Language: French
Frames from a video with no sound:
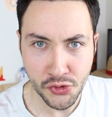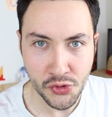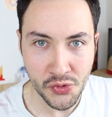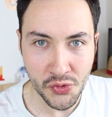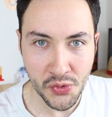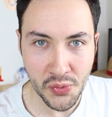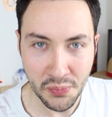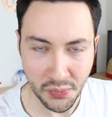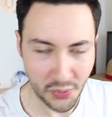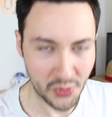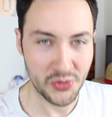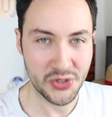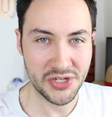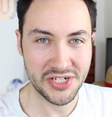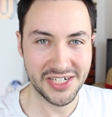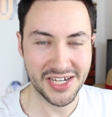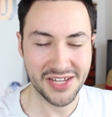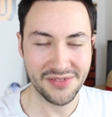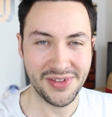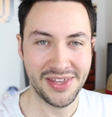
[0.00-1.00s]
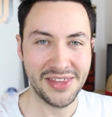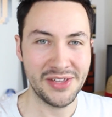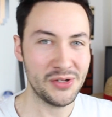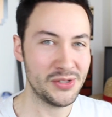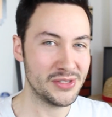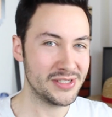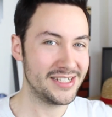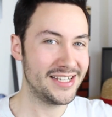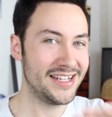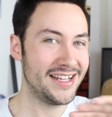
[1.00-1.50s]
une prochaine
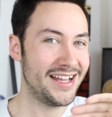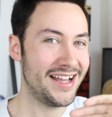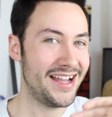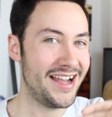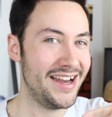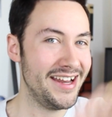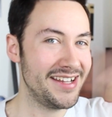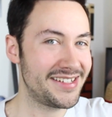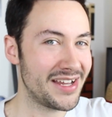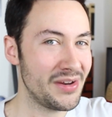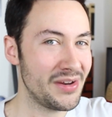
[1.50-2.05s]
vidéo. Allez,